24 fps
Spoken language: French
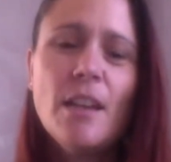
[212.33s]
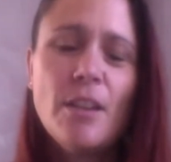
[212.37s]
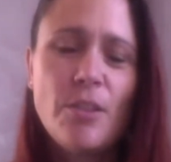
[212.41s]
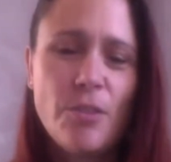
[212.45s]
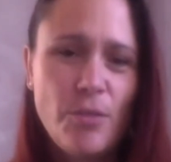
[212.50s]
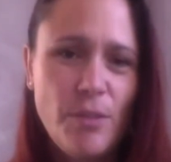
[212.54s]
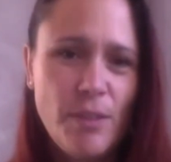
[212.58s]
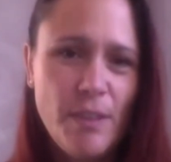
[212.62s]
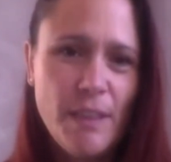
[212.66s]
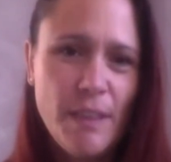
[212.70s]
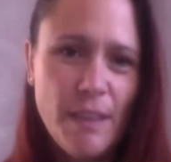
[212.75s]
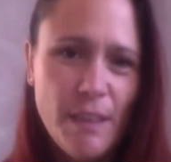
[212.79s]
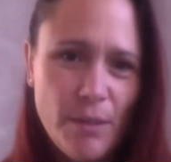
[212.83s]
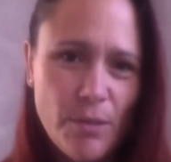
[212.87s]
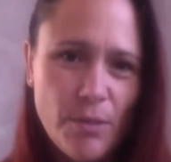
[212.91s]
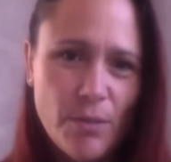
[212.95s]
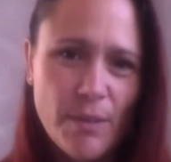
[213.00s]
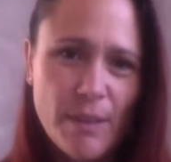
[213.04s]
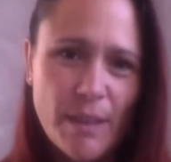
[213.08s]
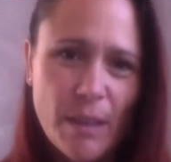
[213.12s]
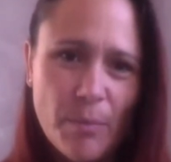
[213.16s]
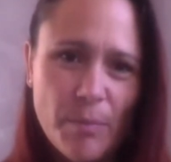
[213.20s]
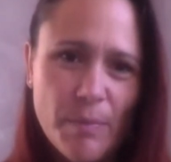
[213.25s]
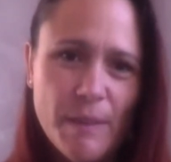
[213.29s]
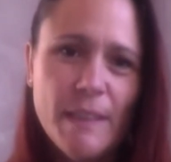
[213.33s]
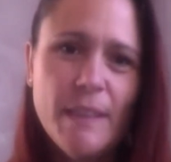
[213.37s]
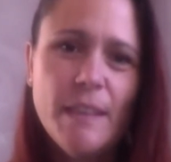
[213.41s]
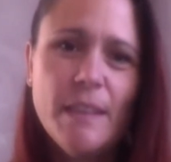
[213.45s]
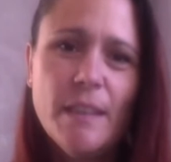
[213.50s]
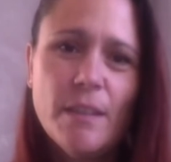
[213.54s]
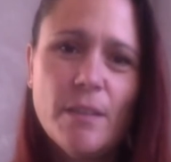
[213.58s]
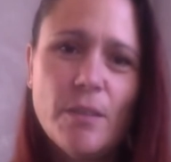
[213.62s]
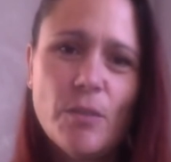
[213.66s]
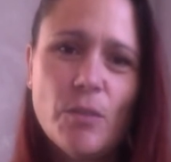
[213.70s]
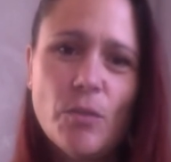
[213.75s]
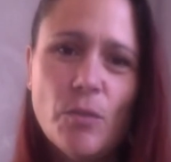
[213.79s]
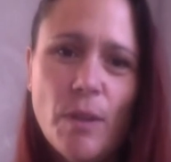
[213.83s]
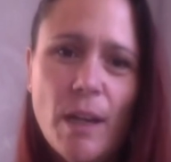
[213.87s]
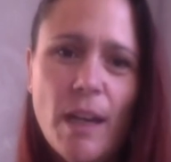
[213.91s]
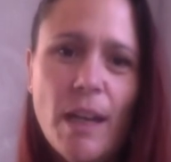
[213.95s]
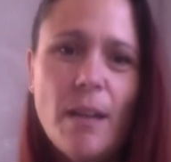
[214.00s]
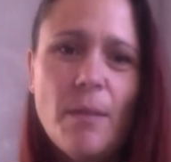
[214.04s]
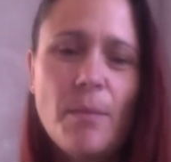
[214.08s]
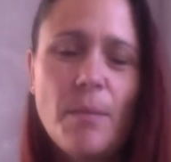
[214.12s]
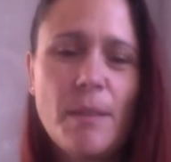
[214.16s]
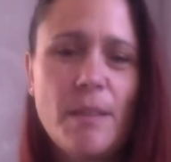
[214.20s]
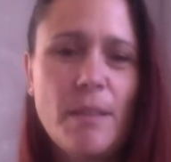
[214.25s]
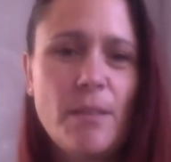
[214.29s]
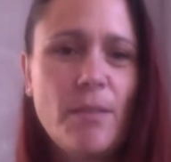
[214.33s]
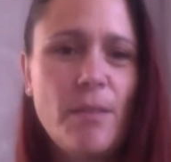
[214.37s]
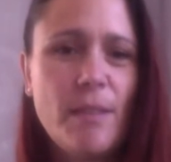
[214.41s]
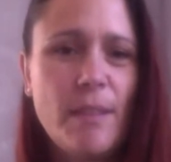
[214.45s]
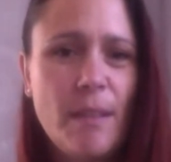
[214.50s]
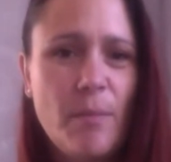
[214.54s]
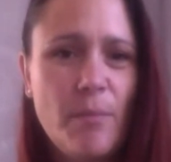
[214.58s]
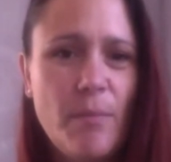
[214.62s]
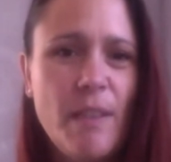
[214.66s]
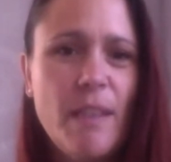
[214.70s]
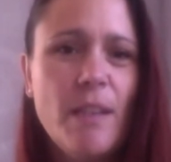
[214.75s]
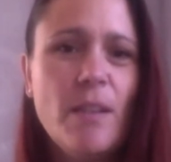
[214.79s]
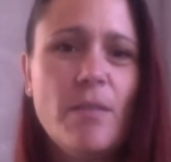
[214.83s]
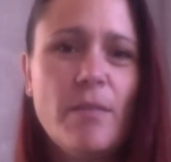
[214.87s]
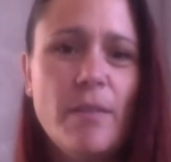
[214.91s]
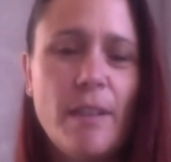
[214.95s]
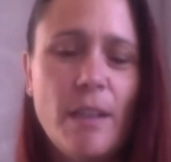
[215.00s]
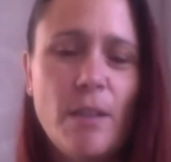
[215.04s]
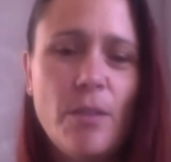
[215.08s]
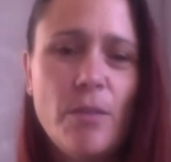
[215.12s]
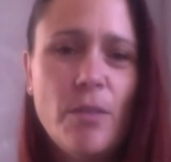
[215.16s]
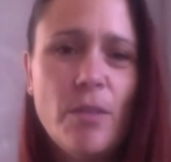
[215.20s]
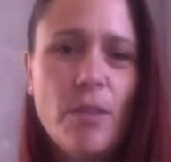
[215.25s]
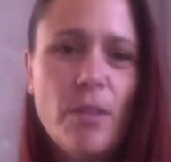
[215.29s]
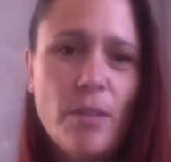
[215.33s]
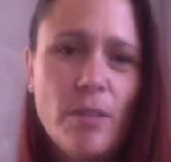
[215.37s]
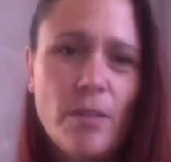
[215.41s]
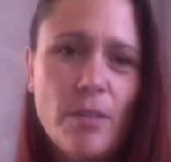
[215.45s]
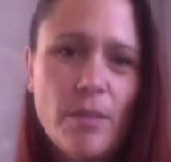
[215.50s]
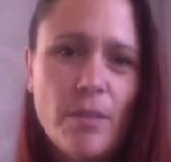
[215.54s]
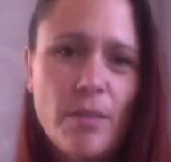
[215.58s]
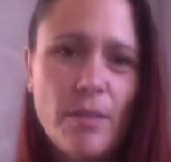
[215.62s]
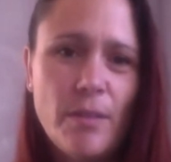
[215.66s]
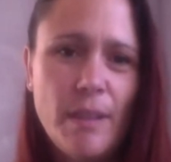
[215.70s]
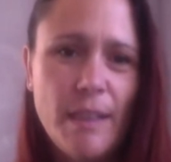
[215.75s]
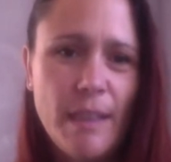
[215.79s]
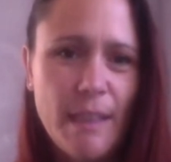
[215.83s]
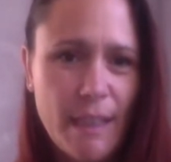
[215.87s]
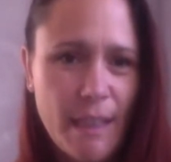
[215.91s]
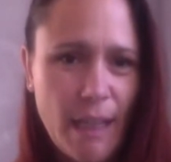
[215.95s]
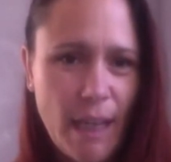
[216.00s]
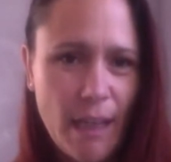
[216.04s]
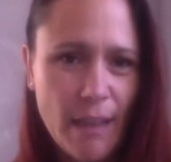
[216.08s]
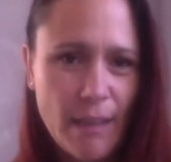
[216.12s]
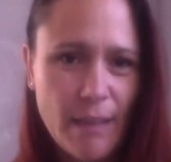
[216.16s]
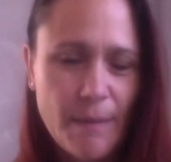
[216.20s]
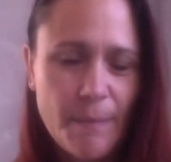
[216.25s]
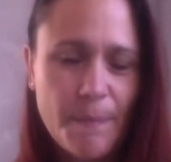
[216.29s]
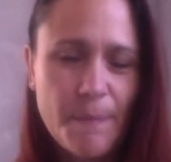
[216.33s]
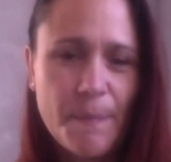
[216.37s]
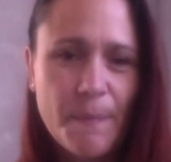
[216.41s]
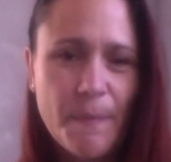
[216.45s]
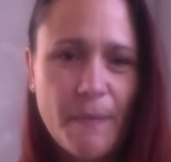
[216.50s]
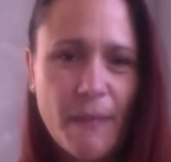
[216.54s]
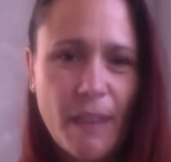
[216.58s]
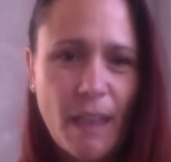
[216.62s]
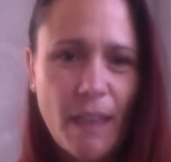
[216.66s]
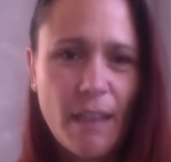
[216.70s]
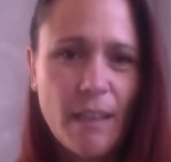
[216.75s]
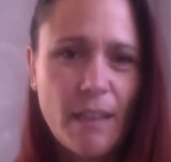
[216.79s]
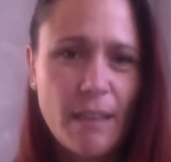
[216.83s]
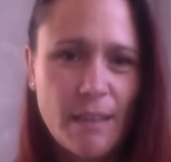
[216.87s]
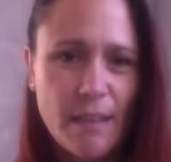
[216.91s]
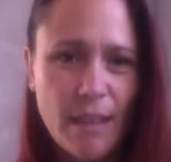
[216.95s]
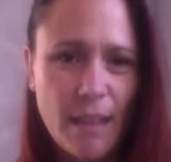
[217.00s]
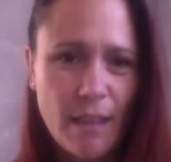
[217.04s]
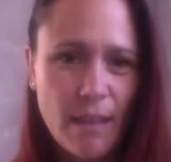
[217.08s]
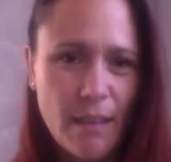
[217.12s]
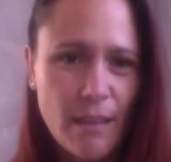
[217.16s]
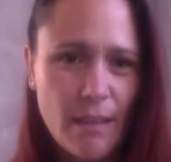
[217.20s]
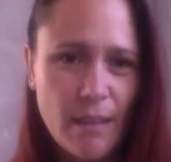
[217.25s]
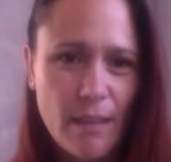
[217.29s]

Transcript: j'utilise le tapis euh, noir parce que ça met en valeur les cartes. Et que ça.